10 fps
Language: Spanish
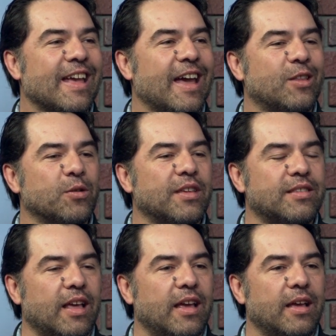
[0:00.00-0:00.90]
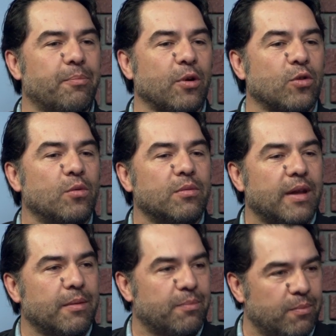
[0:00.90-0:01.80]
Entonces, eh, pues son
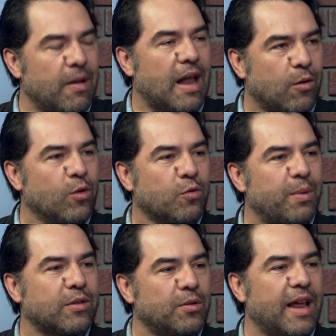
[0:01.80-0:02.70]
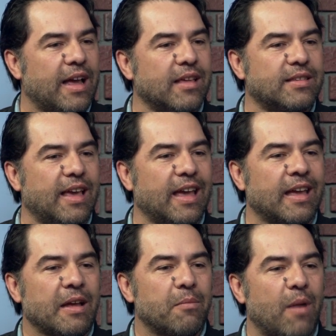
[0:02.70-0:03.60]
eh, algunos personajes
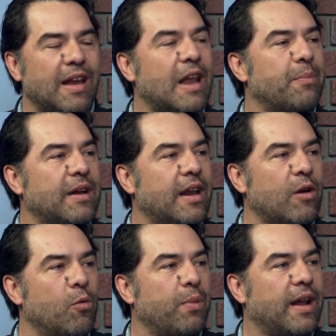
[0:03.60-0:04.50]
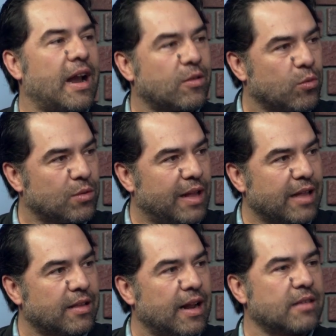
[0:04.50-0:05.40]
que vale la pena recuperar sus
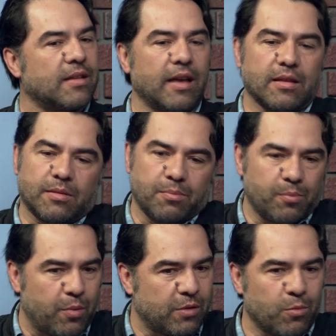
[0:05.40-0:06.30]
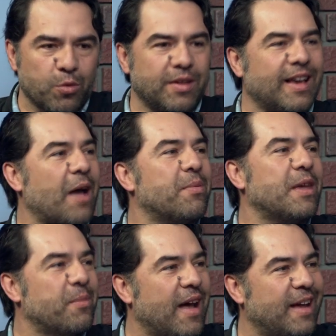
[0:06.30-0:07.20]
letras, es pues música
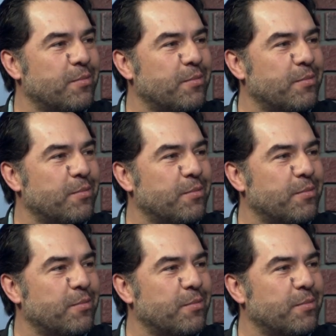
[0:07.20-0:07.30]
viva,